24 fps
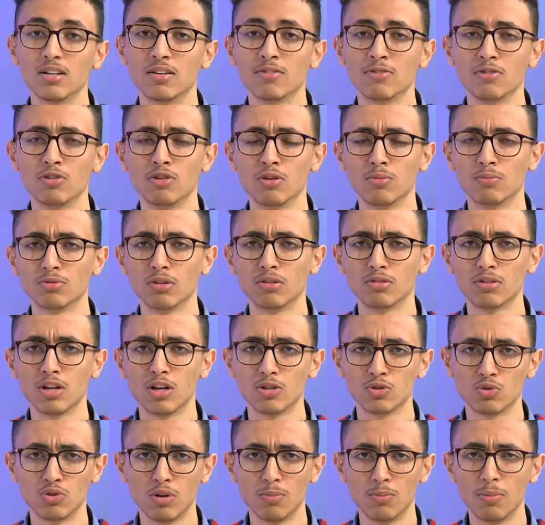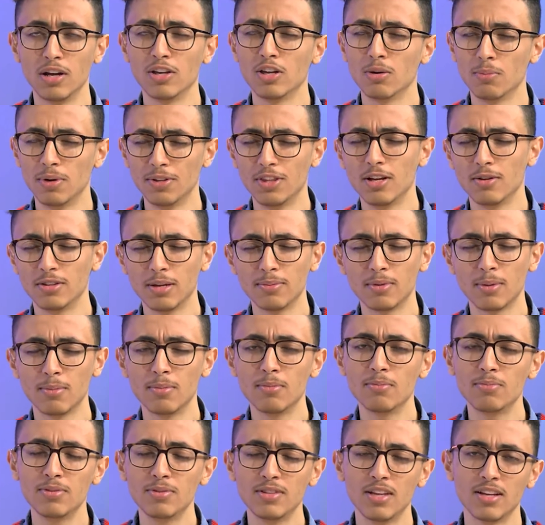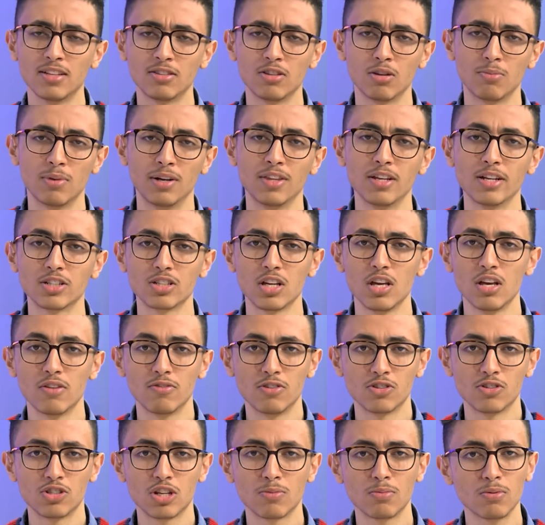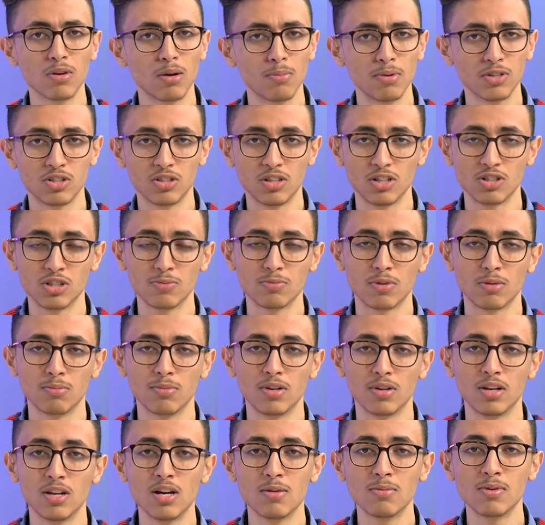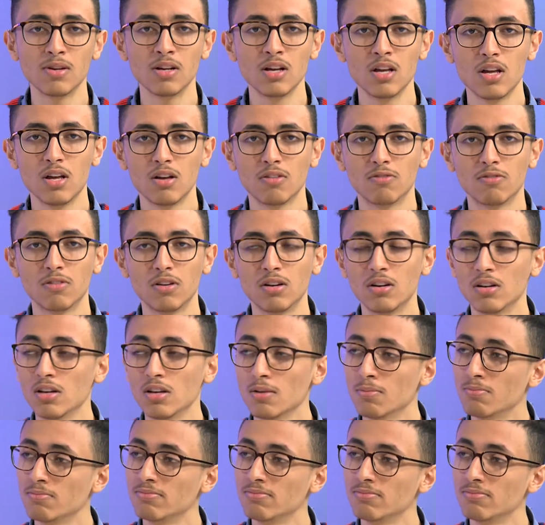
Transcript: في يوم 13 يوم يوم حدا... تبدا من بدايه يوم 11 فجربوها بكش تعجبكم اللعبه فيب